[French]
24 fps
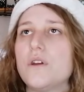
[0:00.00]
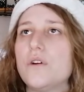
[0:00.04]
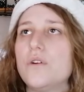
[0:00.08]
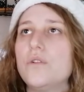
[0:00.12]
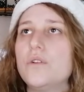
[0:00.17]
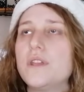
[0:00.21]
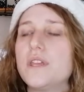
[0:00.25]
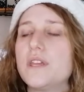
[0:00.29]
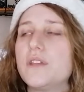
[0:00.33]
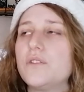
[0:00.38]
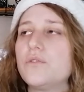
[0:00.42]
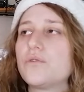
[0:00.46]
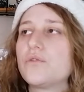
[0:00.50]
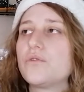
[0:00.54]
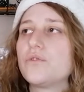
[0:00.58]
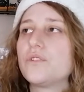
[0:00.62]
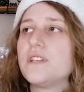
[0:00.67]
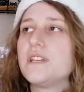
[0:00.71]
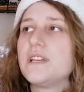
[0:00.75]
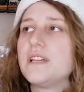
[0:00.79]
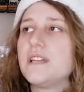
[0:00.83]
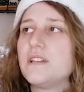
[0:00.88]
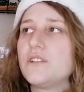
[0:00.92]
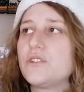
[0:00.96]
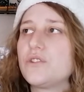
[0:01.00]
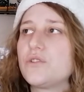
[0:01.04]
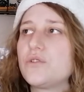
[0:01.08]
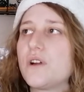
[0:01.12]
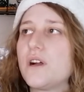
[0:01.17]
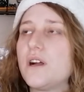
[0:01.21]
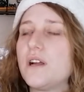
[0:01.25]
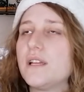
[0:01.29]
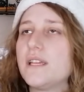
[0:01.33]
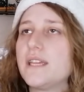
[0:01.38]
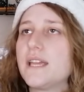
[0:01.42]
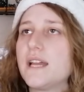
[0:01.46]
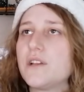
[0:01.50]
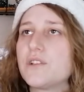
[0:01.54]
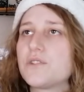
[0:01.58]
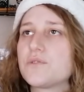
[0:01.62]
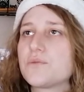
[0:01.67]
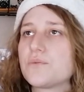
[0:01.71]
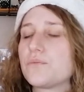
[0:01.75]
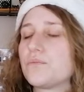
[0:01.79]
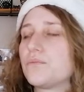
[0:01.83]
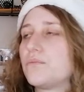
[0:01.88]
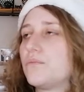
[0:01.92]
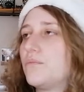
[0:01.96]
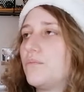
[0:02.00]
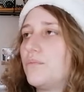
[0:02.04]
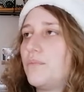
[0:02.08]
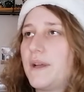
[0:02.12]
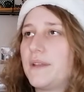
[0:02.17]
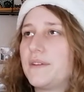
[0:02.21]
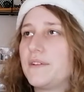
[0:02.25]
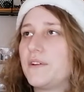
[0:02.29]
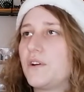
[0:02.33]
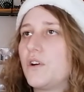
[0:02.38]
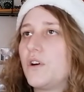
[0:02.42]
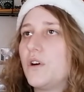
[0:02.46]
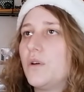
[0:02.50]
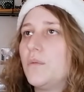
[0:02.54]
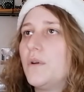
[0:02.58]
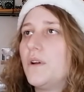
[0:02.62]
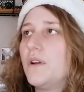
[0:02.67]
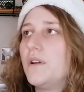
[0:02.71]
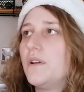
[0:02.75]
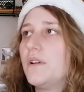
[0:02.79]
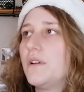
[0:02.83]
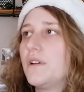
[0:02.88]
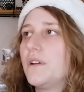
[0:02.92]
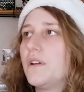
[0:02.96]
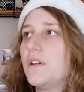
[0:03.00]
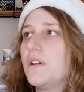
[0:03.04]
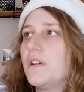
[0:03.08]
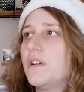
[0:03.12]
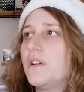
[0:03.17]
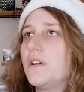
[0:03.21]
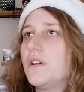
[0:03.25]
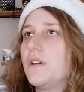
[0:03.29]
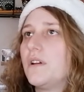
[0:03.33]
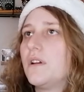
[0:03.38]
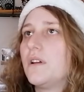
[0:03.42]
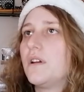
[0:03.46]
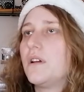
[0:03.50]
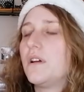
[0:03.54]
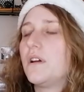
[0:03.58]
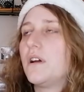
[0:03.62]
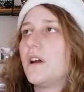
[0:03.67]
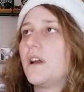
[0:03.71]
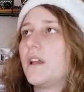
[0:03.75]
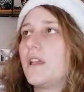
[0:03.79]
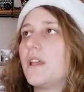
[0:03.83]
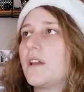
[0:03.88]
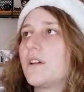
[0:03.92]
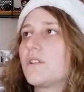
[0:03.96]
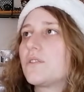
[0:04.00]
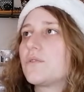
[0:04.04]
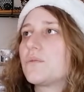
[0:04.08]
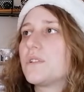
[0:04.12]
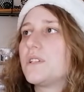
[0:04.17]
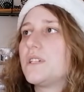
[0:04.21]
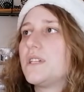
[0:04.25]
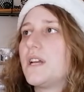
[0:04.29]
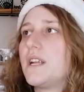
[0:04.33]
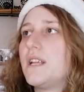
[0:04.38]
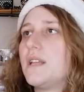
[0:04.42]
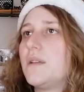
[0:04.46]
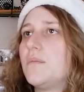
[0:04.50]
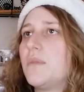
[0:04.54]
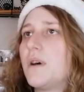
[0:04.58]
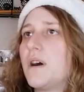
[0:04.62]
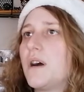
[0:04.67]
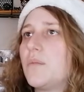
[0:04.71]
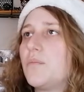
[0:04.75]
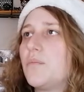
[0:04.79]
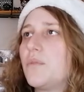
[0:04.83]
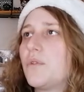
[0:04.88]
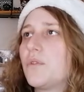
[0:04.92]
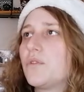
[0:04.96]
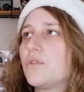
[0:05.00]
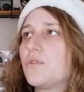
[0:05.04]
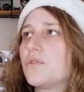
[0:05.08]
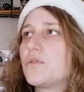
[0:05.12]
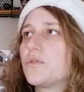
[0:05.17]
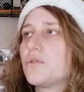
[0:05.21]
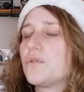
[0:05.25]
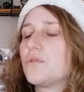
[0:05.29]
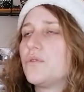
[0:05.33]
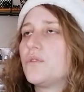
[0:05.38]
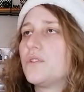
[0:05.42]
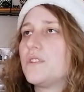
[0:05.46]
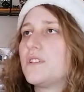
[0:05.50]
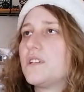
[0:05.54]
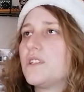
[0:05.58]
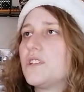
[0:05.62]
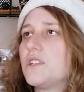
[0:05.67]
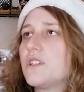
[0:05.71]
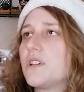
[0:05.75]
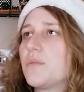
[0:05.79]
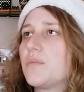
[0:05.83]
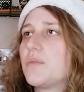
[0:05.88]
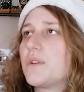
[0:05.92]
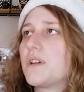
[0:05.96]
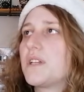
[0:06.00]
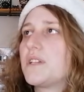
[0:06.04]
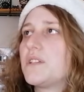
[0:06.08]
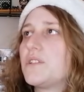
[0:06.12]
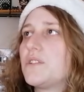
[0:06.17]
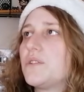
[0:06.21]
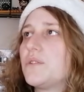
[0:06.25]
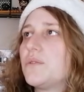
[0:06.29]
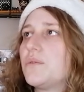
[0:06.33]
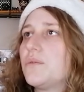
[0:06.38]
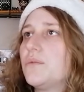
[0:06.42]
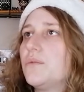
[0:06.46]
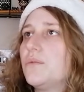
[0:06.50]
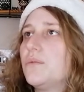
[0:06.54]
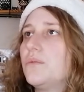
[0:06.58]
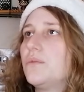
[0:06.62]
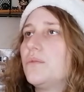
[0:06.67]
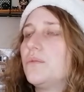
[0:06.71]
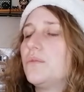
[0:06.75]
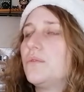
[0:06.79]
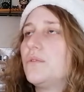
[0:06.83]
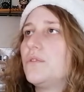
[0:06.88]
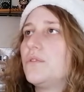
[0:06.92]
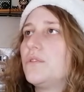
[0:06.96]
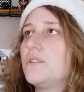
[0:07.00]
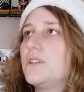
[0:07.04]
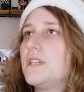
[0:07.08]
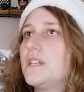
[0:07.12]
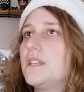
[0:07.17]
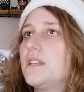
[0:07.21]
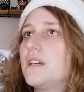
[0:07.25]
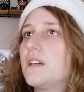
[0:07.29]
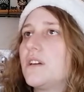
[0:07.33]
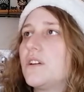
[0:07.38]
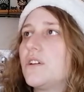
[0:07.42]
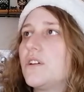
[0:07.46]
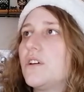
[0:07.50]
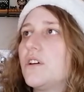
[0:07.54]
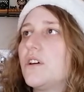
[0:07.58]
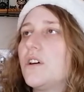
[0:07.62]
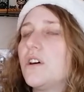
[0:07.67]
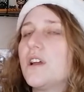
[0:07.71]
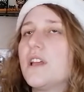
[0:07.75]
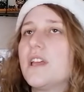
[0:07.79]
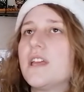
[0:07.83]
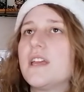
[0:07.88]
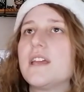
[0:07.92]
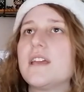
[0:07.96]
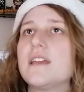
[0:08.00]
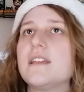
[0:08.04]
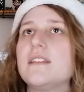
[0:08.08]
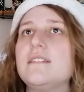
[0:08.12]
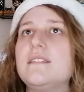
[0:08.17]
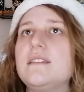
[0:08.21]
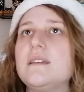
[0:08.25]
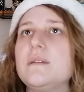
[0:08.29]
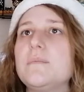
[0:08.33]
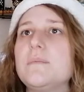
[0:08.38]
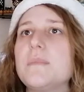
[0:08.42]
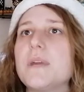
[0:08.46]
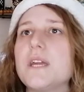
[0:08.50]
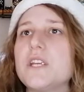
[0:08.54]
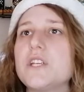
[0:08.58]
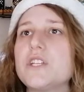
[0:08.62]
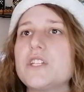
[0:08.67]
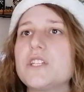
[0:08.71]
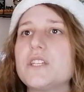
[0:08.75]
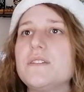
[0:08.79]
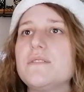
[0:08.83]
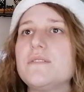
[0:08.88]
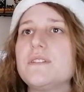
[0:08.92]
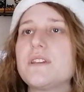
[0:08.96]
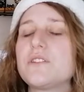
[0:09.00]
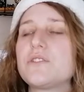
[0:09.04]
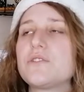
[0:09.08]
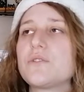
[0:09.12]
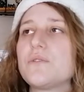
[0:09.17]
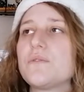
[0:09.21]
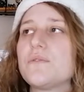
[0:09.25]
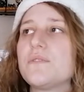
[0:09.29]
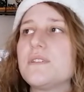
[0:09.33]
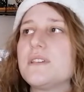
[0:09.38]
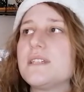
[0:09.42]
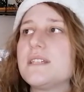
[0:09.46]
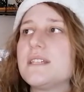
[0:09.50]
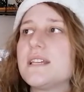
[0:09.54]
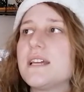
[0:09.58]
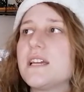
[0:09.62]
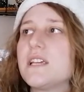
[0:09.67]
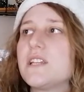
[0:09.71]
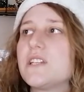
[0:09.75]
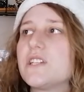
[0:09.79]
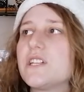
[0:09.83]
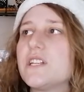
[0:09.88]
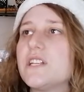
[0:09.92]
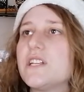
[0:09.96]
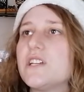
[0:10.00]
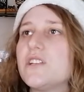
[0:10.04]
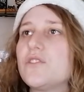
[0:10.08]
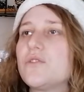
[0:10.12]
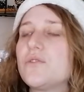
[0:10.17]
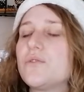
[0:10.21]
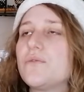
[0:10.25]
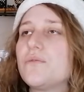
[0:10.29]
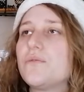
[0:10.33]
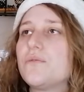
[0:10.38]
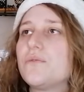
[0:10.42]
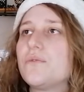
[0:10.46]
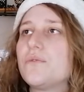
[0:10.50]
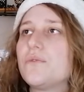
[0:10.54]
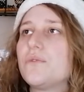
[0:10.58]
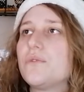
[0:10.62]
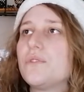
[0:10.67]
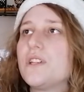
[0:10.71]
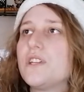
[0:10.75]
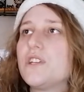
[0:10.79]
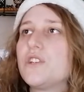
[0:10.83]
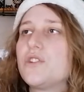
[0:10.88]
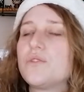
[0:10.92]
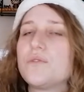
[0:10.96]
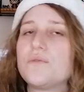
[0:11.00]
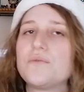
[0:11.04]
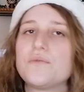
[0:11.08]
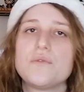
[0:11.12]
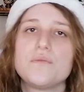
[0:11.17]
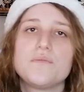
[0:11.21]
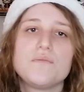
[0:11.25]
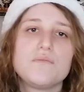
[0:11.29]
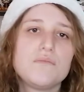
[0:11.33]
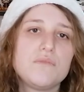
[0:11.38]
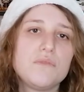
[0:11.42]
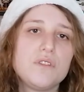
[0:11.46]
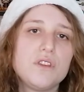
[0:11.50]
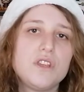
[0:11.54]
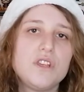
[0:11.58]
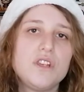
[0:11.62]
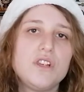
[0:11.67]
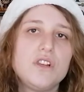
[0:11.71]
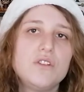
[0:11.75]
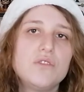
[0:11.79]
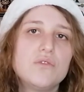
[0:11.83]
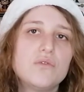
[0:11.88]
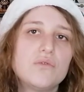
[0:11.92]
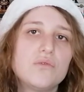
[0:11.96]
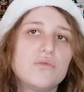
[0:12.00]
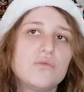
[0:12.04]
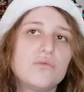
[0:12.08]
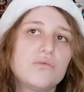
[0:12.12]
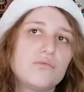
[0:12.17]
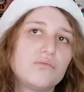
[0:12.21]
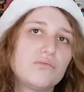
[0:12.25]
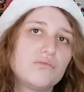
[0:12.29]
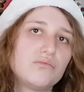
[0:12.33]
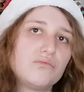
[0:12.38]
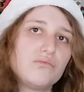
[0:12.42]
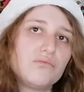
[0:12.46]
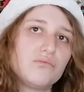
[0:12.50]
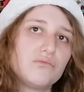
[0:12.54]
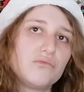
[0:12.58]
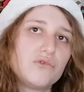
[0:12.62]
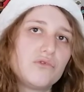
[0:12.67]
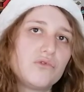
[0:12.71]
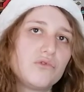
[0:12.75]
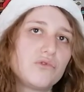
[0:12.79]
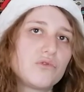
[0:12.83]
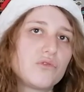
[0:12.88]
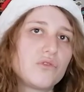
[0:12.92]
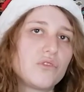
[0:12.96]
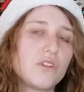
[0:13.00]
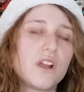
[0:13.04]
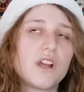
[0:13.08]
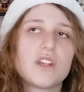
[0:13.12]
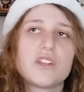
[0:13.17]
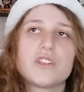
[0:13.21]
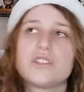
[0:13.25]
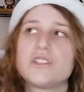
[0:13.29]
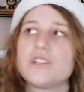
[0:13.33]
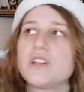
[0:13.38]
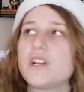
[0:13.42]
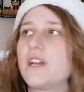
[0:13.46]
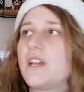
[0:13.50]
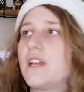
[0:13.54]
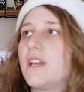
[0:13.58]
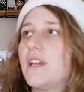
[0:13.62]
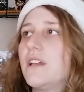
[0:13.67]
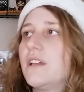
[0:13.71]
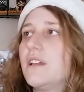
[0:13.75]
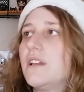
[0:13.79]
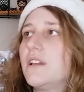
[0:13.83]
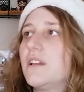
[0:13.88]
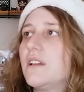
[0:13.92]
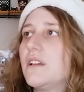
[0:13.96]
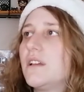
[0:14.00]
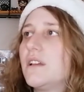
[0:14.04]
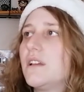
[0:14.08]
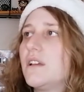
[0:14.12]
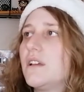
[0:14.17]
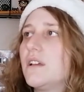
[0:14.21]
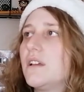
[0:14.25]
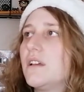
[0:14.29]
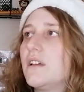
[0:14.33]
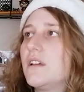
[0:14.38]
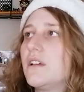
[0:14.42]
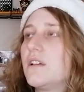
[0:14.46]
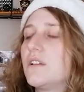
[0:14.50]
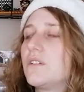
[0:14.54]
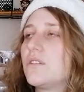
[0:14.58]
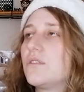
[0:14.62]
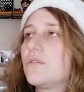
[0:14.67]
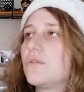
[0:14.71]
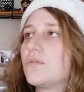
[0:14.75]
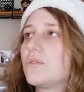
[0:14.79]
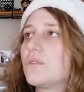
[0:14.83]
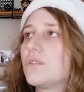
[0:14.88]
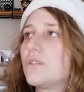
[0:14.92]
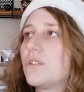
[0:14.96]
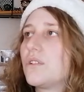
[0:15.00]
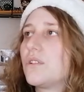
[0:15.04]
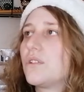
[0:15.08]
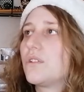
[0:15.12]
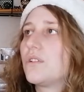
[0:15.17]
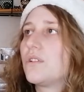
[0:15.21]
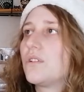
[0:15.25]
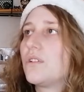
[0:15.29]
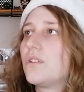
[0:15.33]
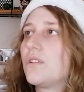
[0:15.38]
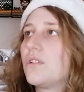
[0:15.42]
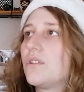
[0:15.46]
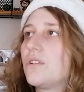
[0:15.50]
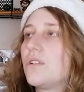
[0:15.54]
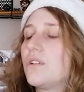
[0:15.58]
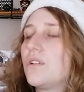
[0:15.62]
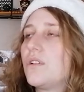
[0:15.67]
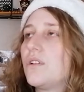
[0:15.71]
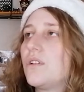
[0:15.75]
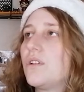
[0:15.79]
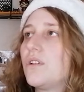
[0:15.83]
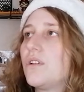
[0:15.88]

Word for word: ok, donc on est sur un garçon, pas de robe, un garçon qui a les bras pendants sur le côté, j'ai l'impression, le nez, d'accord, des mèches qui viennent sur le visage et les cheveux, les cheveux mi-longs, jusque-là, je dirais. Donc, euh,